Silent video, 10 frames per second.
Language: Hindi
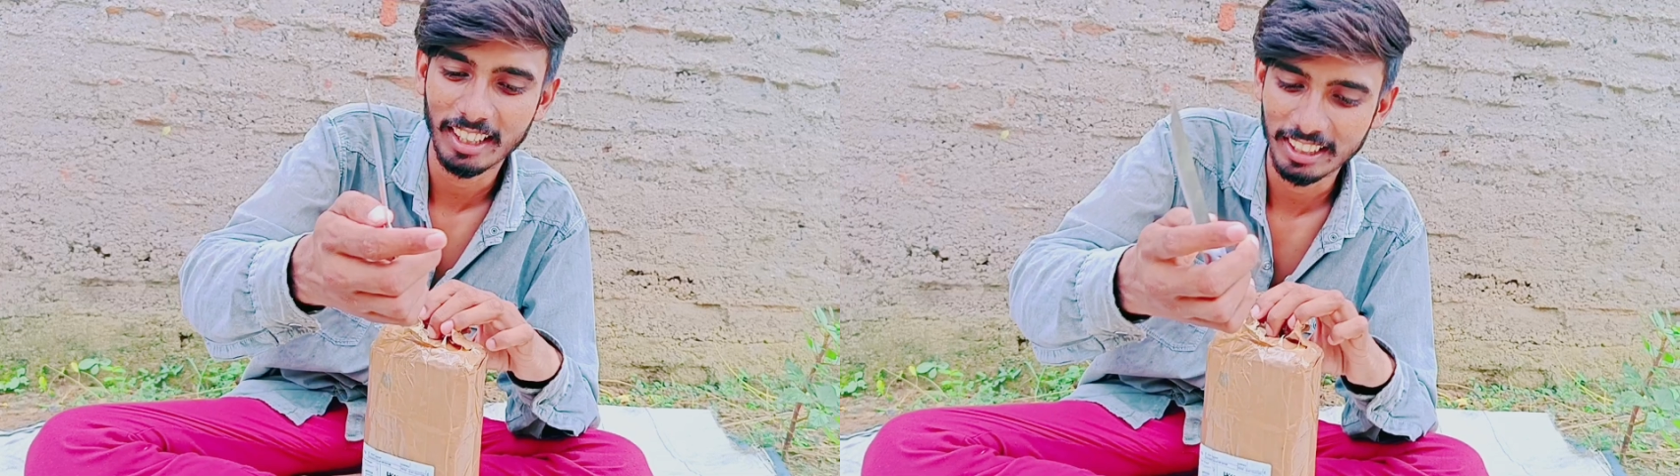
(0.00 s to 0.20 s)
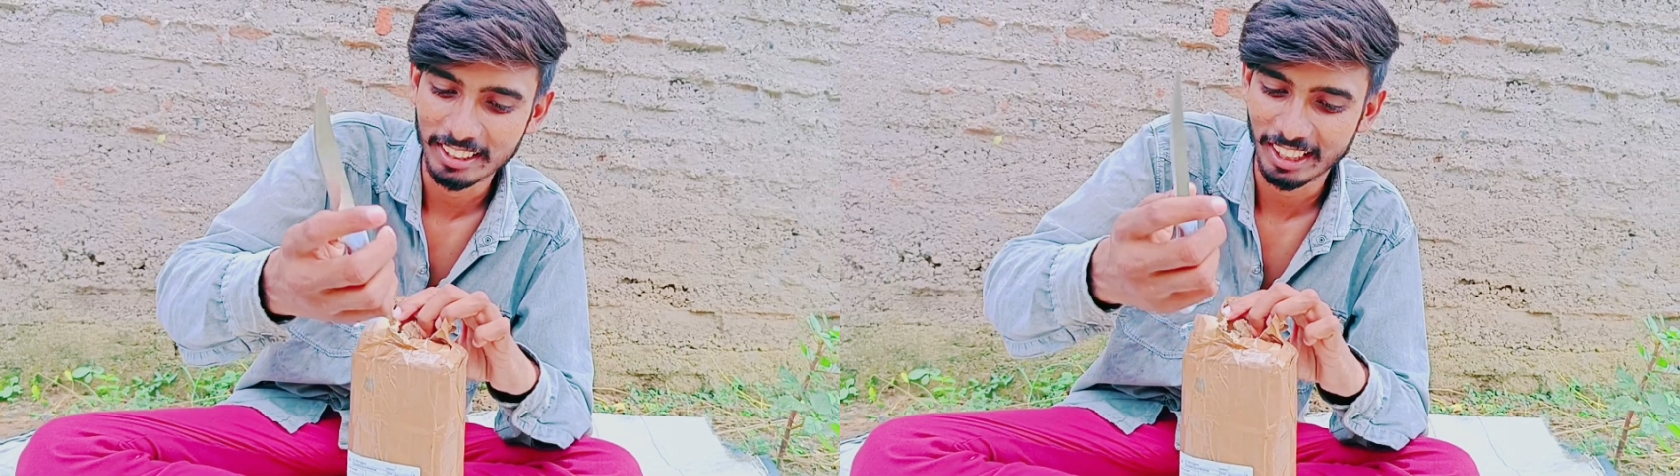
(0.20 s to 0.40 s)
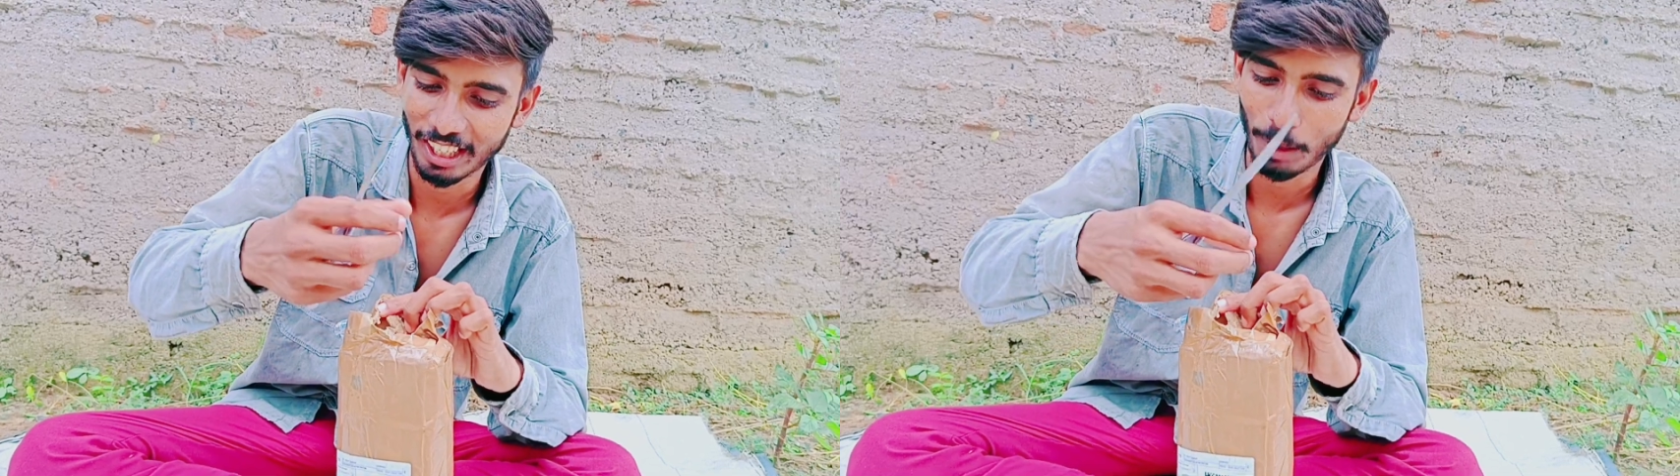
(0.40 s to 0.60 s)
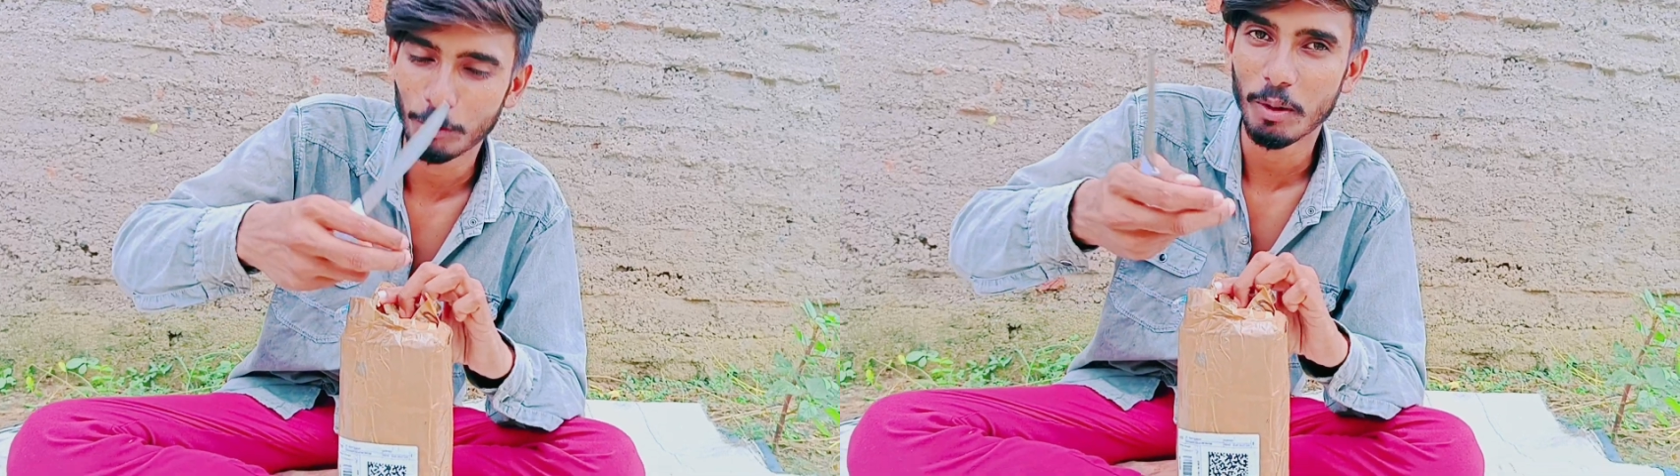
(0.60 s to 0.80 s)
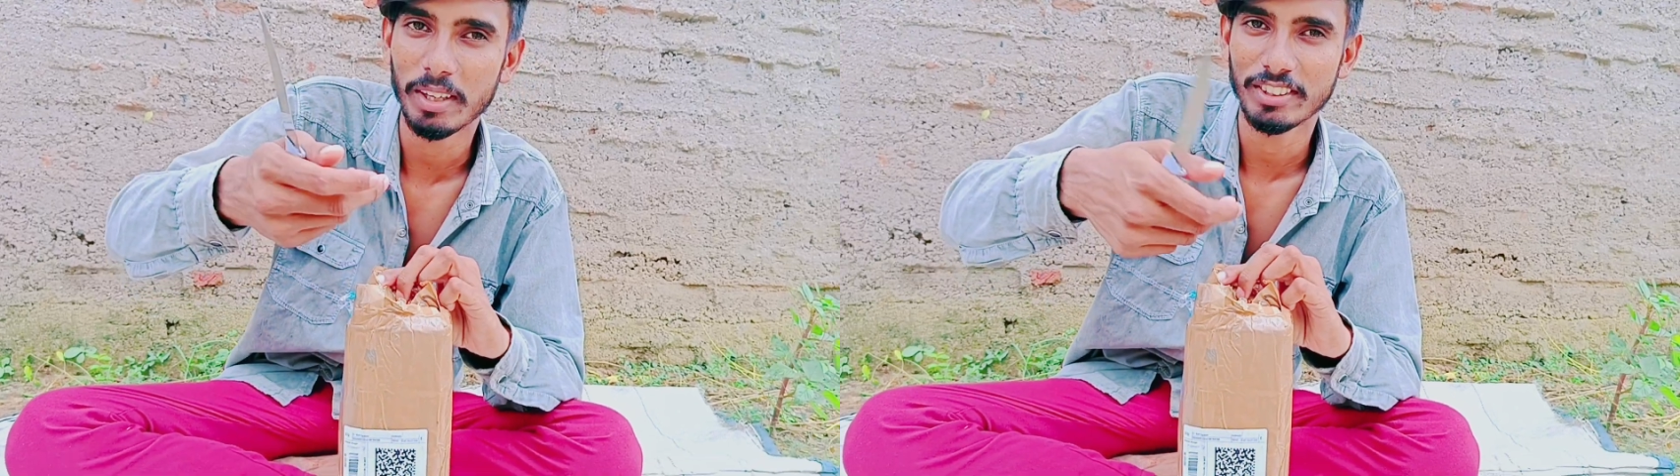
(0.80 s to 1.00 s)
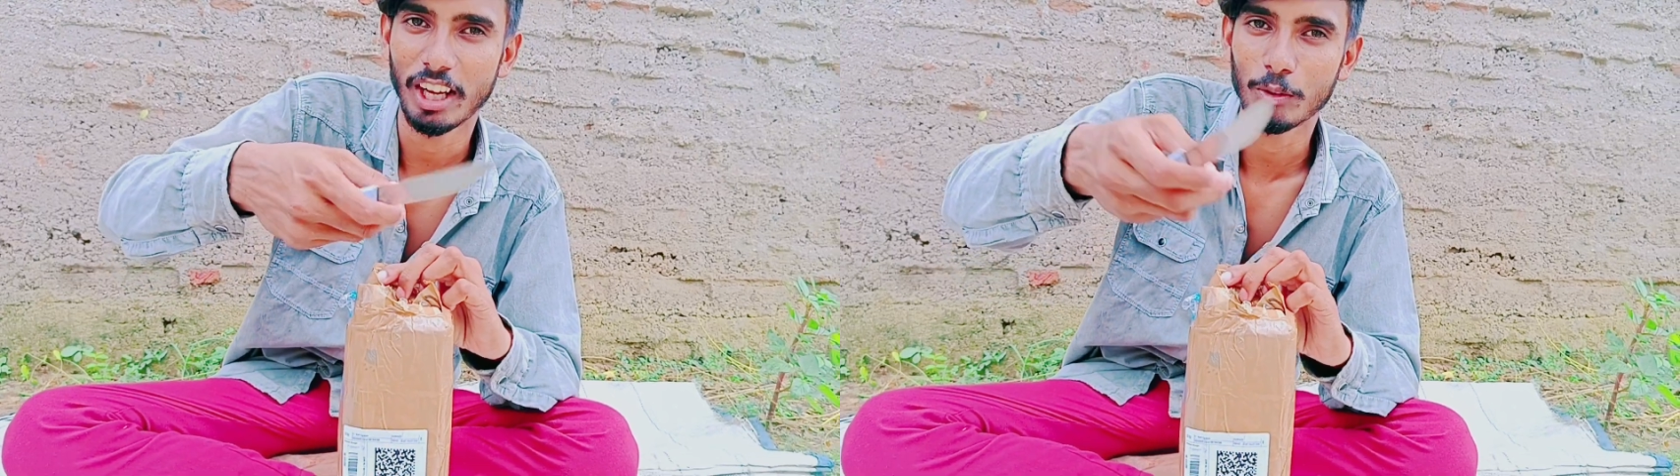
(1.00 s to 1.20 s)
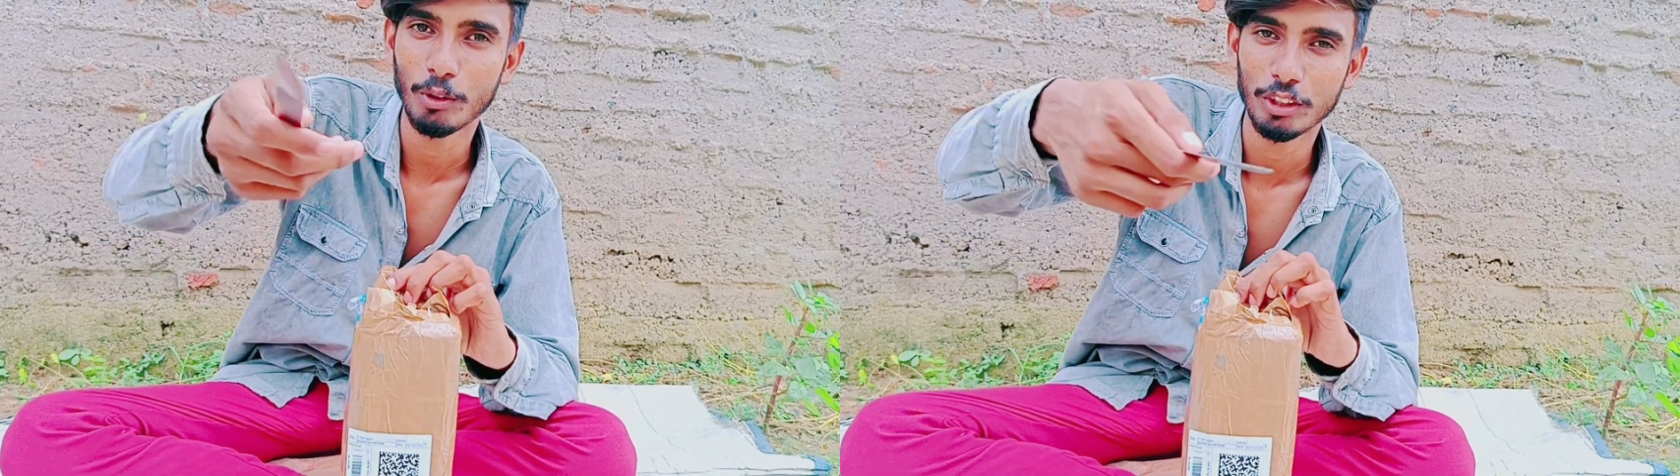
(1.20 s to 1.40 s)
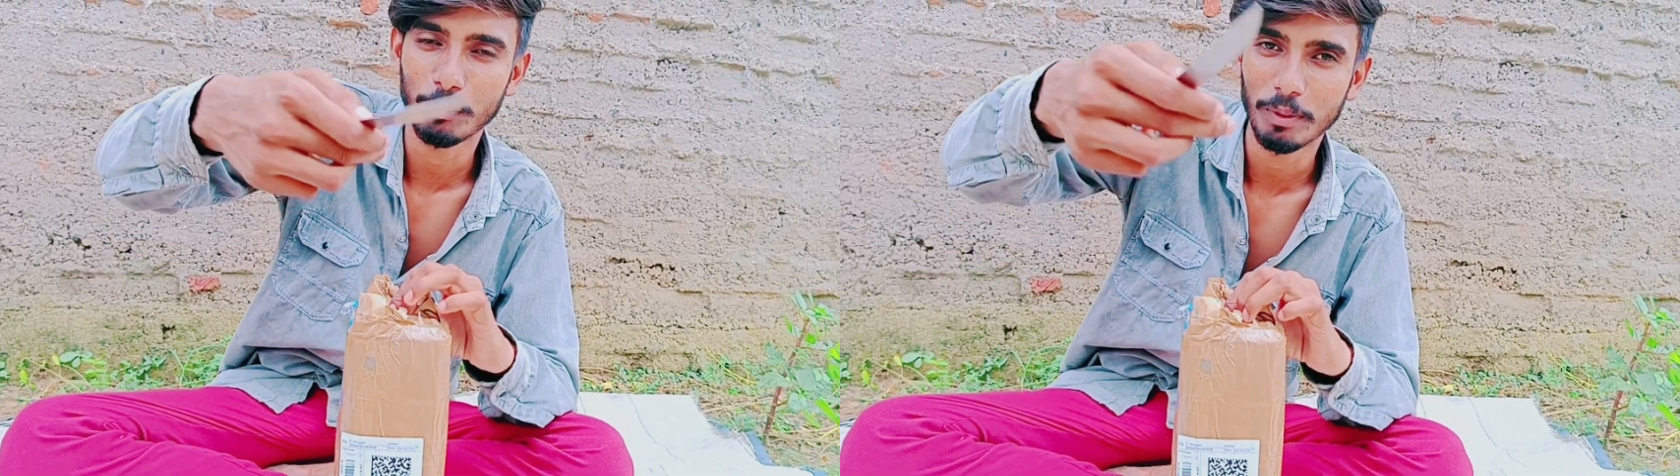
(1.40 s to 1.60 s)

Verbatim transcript: का नहीं है अगर आप लोगों के पास चाकू होगा तो